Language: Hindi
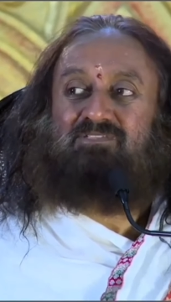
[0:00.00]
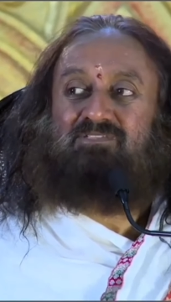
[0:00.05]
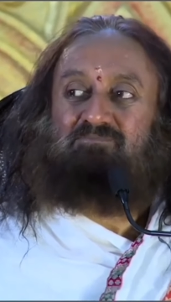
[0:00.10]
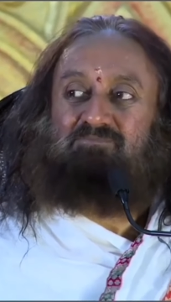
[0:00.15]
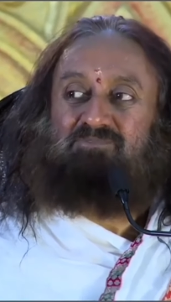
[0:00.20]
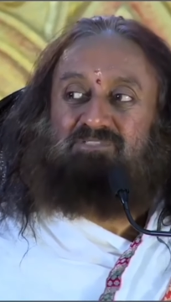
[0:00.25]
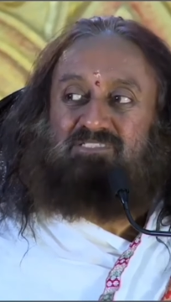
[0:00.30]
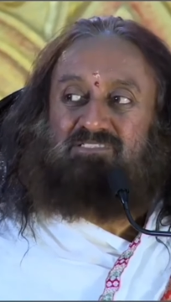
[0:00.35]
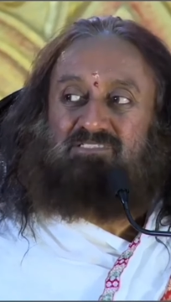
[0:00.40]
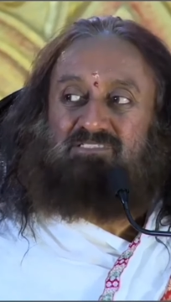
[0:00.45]

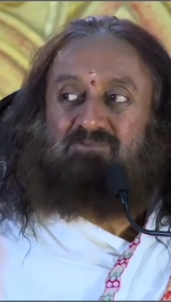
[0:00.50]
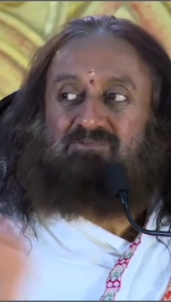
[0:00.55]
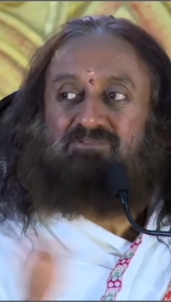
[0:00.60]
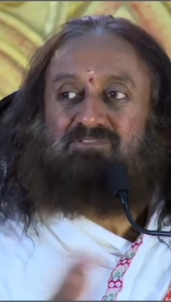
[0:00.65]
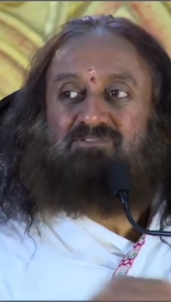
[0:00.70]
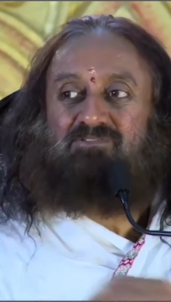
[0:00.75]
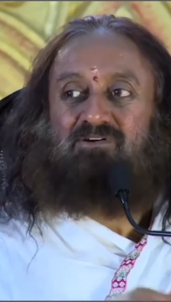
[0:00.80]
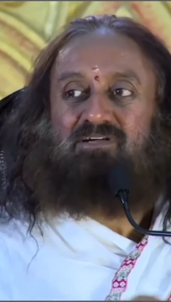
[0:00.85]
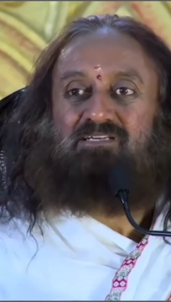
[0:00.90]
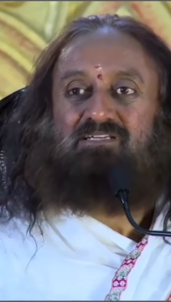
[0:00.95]
सब चीजें
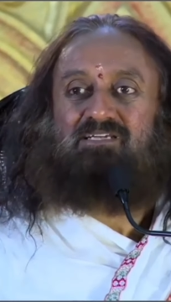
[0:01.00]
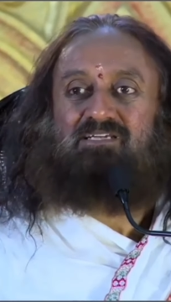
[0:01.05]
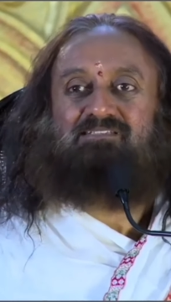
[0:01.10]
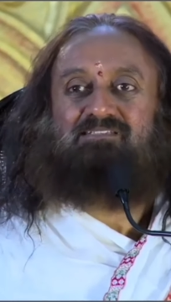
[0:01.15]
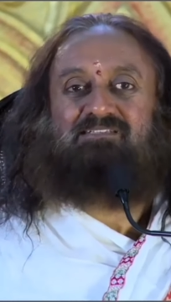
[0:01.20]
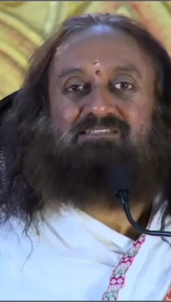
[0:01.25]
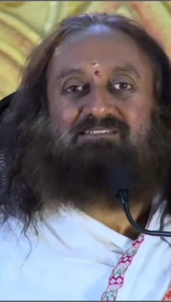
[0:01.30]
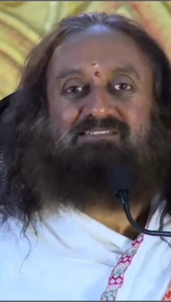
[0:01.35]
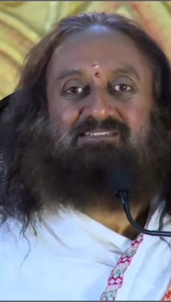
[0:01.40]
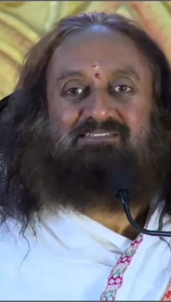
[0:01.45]
उसे हटा
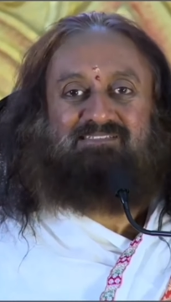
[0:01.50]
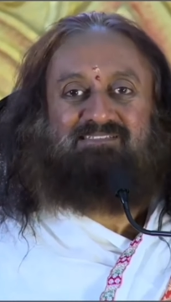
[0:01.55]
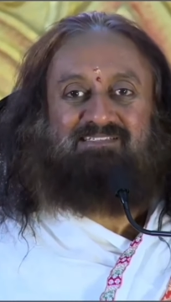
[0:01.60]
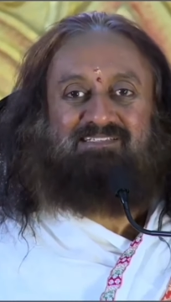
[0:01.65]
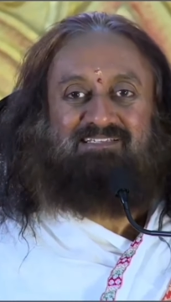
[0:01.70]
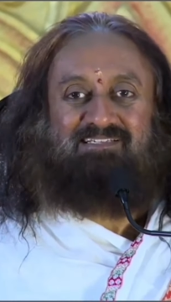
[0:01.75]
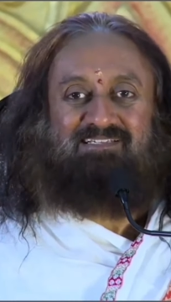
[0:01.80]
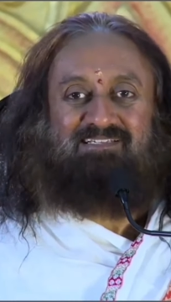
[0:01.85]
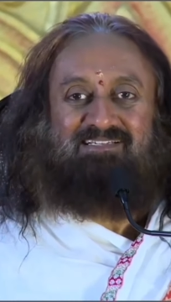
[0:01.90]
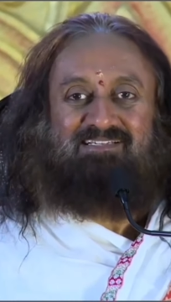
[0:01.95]
देते
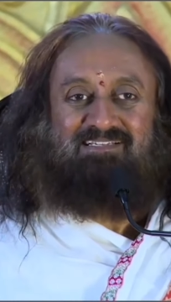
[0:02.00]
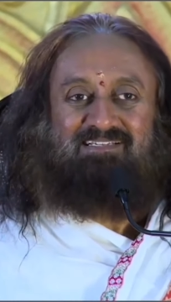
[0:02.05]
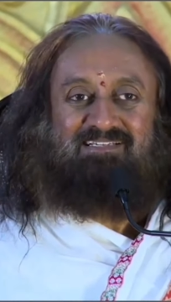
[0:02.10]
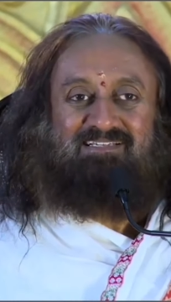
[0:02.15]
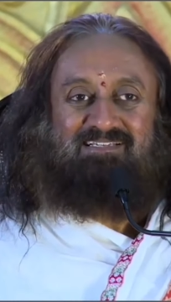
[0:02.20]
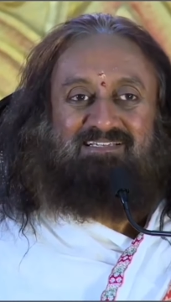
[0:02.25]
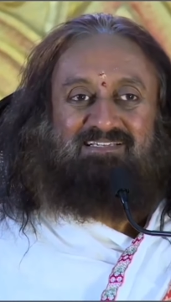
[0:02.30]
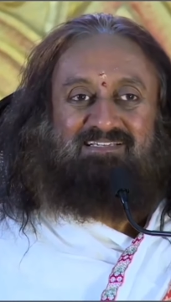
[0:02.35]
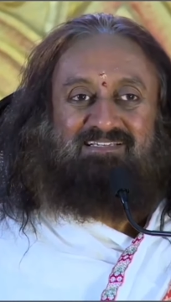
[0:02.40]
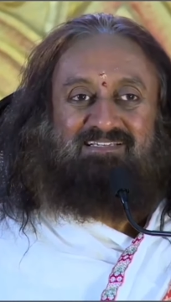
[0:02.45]

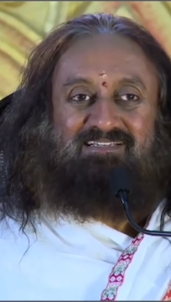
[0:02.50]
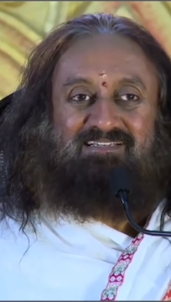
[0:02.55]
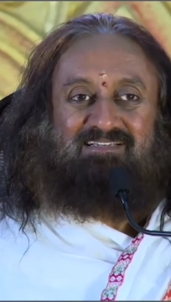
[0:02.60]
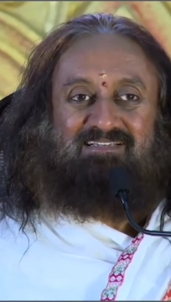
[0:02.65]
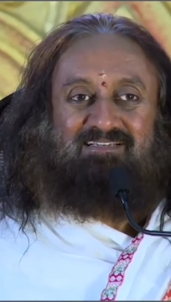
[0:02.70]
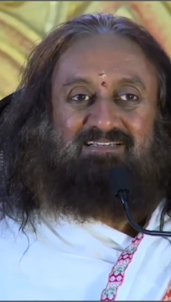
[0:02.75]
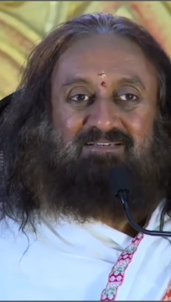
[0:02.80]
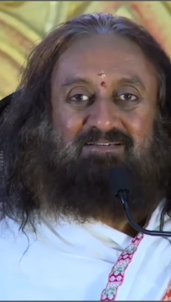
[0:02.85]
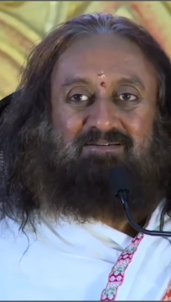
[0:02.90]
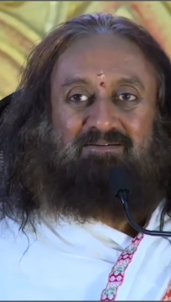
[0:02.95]

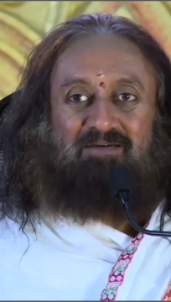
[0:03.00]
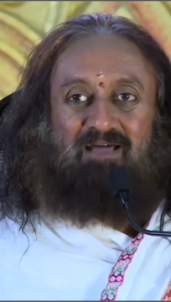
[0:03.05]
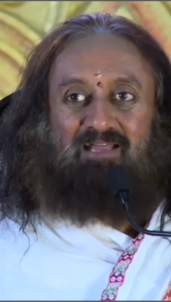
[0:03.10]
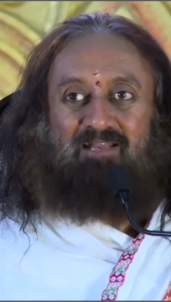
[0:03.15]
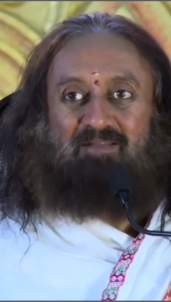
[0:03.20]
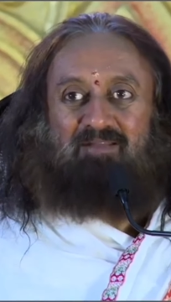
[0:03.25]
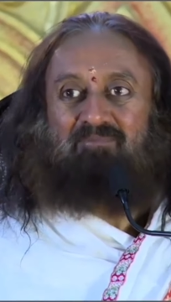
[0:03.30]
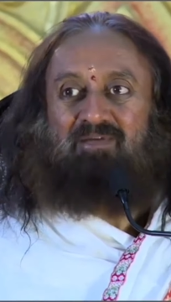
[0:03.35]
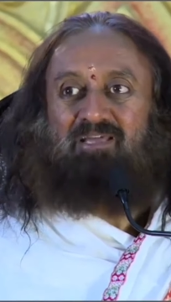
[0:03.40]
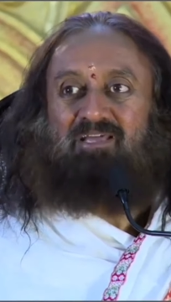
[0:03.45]
थे
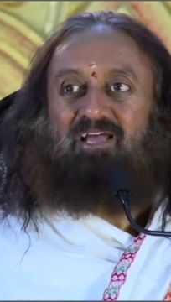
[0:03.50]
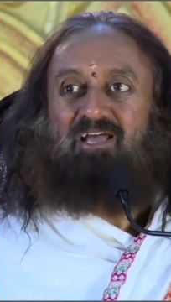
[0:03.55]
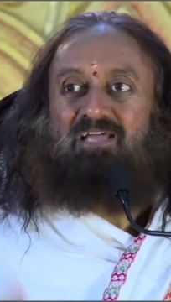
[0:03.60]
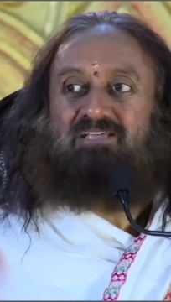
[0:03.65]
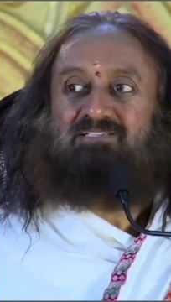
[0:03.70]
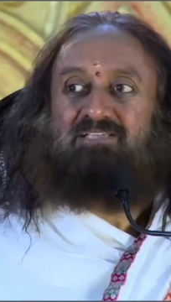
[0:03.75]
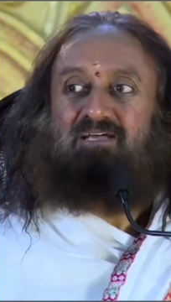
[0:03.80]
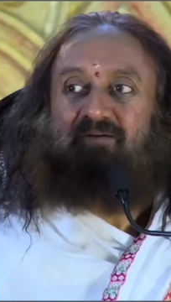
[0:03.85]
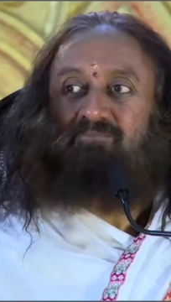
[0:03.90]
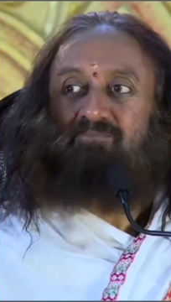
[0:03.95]
अरे मैं
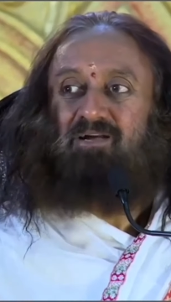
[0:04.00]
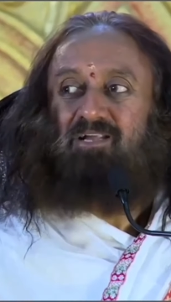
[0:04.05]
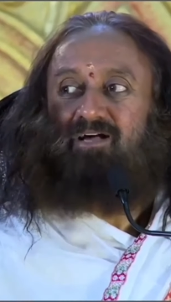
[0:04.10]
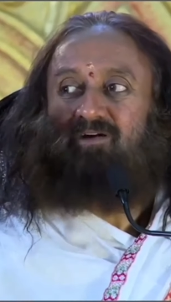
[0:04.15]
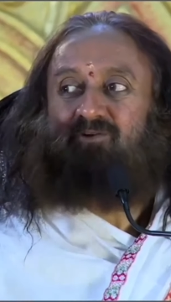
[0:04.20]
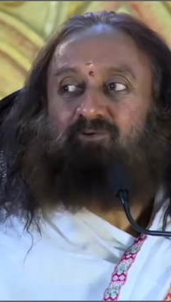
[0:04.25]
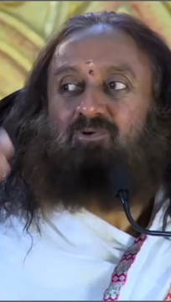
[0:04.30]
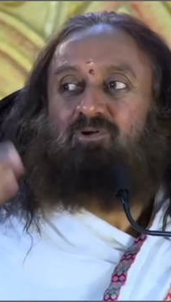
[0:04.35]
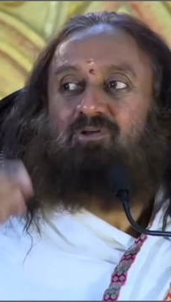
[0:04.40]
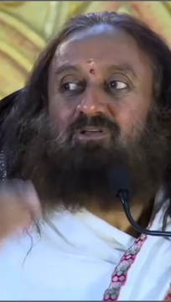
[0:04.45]
ऐसा बड़ा
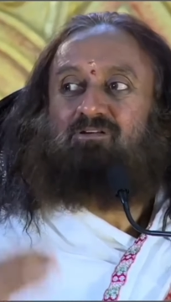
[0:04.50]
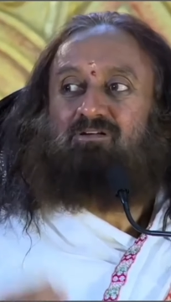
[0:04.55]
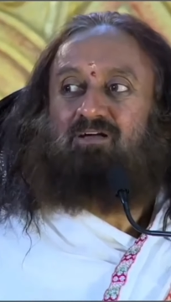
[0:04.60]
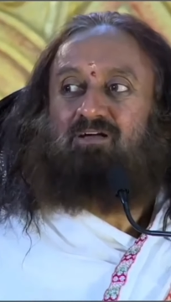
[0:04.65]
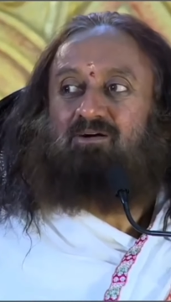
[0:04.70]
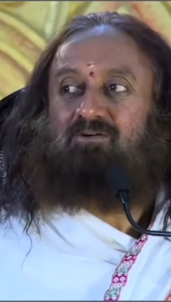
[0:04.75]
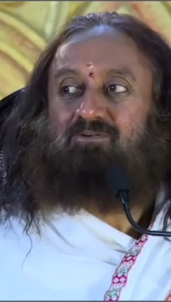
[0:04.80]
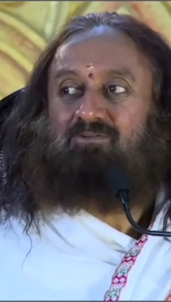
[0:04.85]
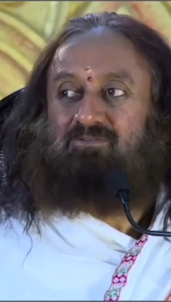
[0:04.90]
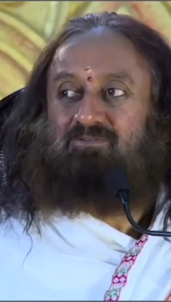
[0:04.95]
कुल का
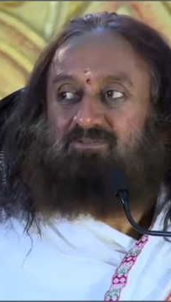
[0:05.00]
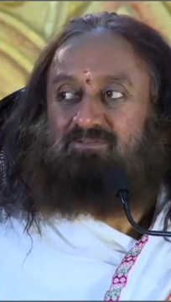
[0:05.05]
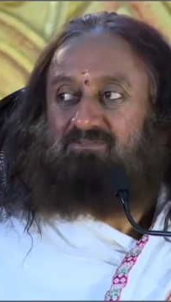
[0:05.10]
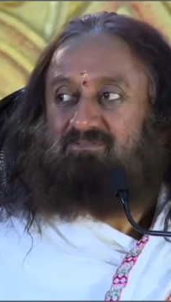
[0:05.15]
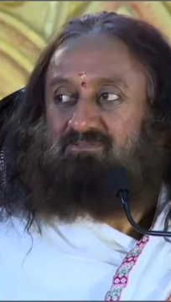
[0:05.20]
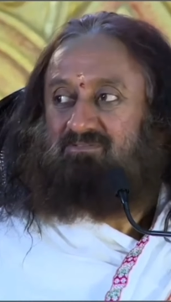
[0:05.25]
हूं